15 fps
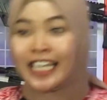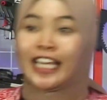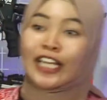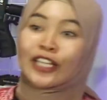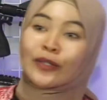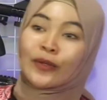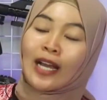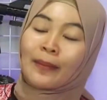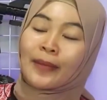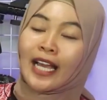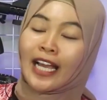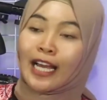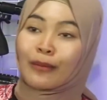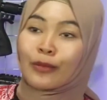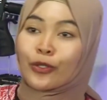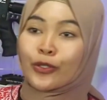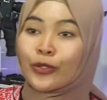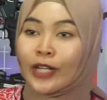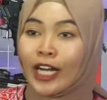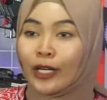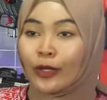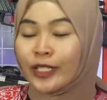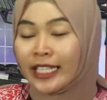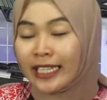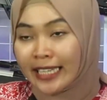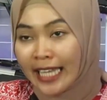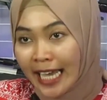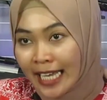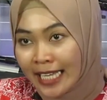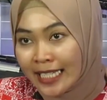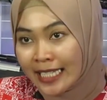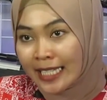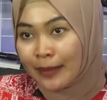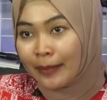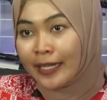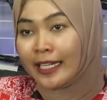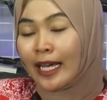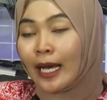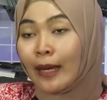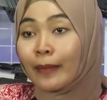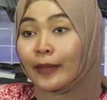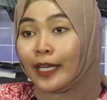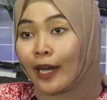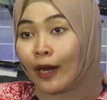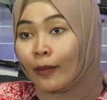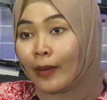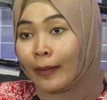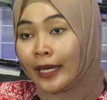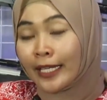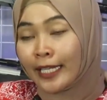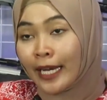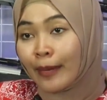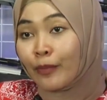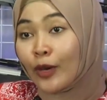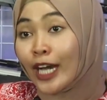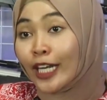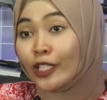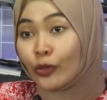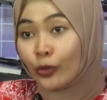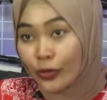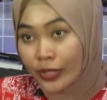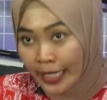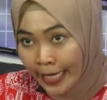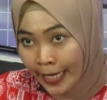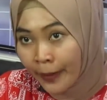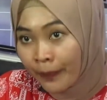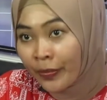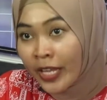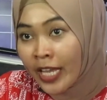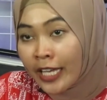yaitu kami akan menunjukkan uji tes kepada beliau, Bapaknya Bu Hari Susi,